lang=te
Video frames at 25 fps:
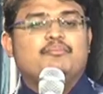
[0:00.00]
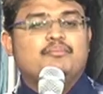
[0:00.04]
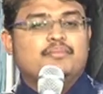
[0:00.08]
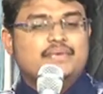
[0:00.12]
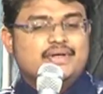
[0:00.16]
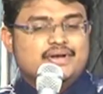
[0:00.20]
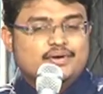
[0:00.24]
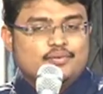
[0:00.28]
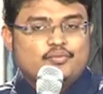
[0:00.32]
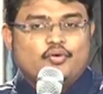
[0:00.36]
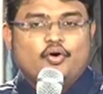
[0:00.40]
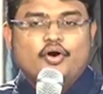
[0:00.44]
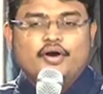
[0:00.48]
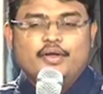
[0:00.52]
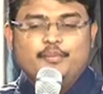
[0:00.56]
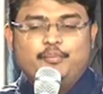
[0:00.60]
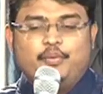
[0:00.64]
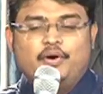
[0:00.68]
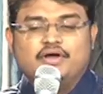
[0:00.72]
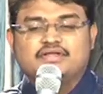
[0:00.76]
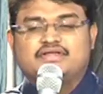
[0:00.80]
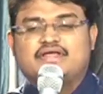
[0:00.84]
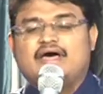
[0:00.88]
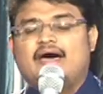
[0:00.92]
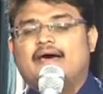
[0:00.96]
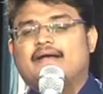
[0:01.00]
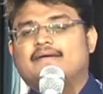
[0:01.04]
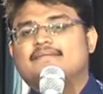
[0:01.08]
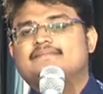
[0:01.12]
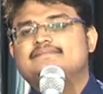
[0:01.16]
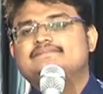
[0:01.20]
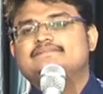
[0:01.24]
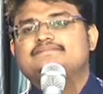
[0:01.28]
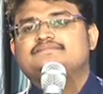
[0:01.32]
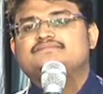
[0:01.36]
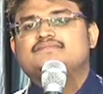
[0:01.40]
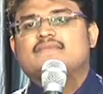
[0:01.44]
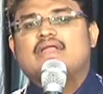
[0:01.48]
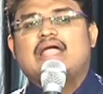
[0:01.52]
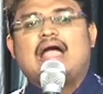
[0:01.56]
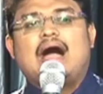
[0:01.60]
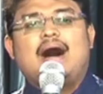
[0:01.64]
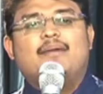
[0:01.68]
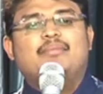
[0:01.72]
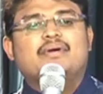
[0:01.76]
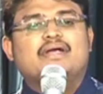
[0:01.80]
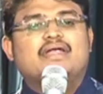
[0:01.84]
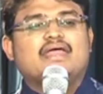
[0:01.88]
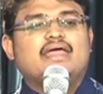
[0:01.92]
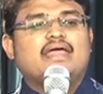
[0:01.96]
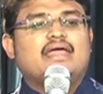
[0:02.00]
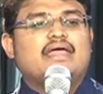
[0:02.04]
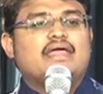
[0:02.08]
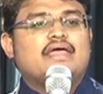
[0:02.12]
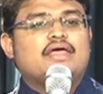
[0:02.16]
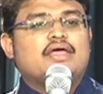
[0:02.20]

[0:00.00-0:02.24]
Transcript: మీరు ఓడిపోతారు కాబట్టి